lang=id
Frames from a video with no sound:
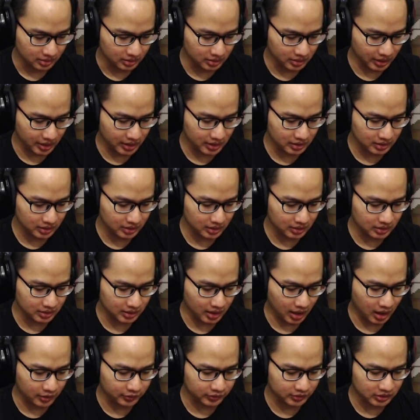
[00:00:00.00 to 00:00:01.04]
Grand
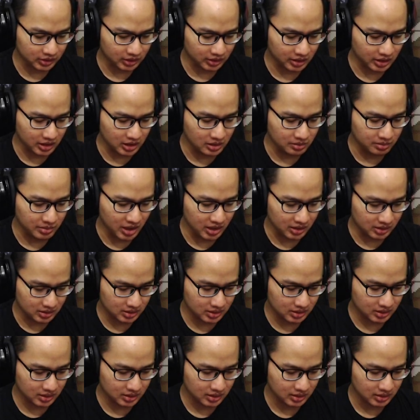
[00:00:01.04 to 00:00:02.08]
and after
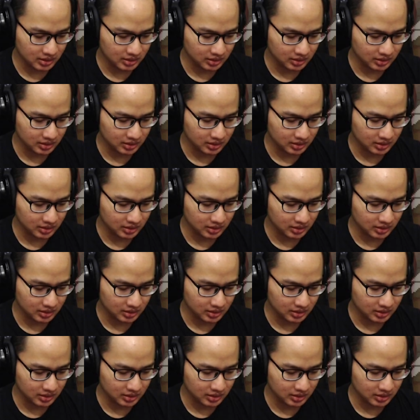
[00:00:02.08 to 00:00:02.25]
image.